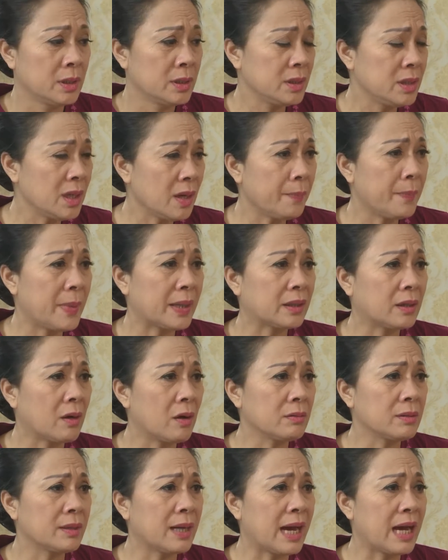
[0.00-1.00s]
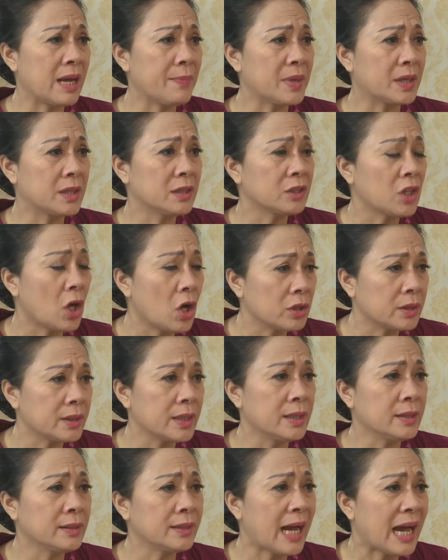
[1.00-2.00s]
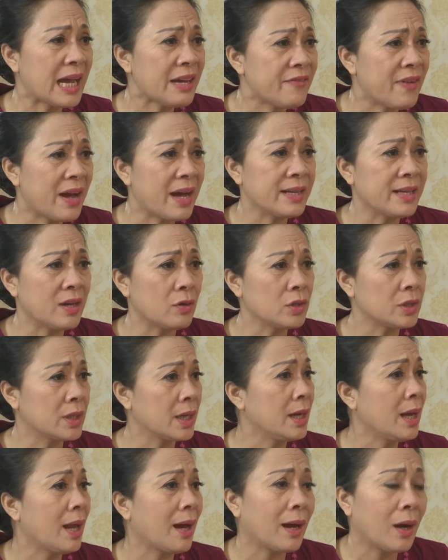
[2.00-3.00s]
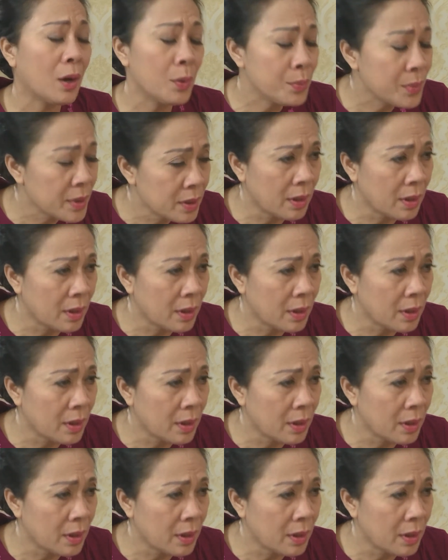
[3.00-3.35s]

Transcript: trước mặt con cái mà cứ to tiếng cãi vã nhau như thế là không